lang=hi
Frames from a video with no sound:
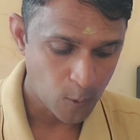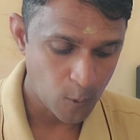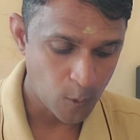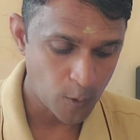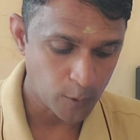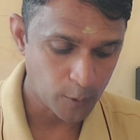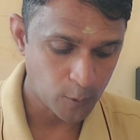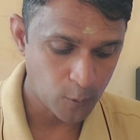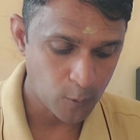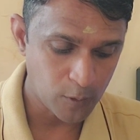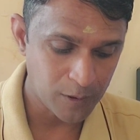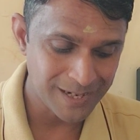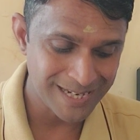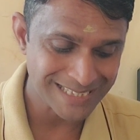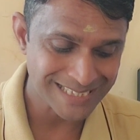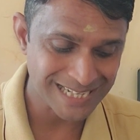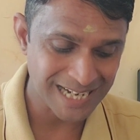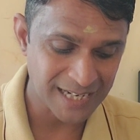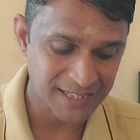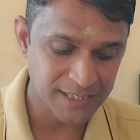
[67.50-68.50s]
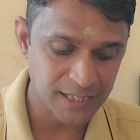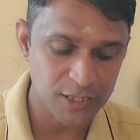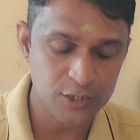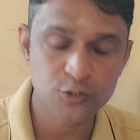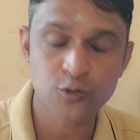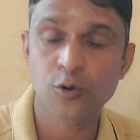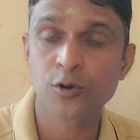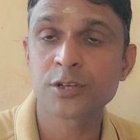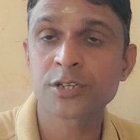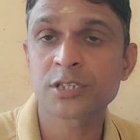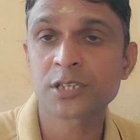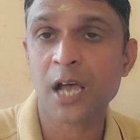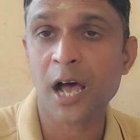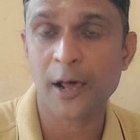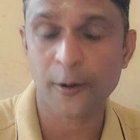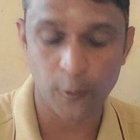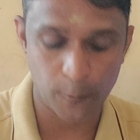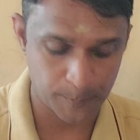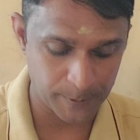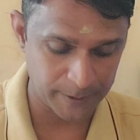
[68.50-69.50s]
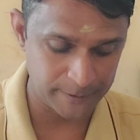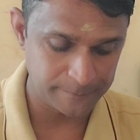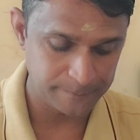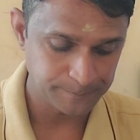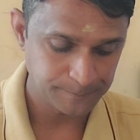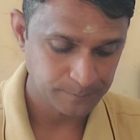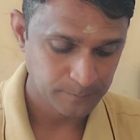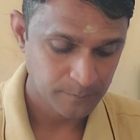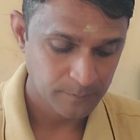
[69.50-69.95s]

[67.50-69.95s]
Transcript: और ओनली सेलेक्टेड जोन्स आर ओपन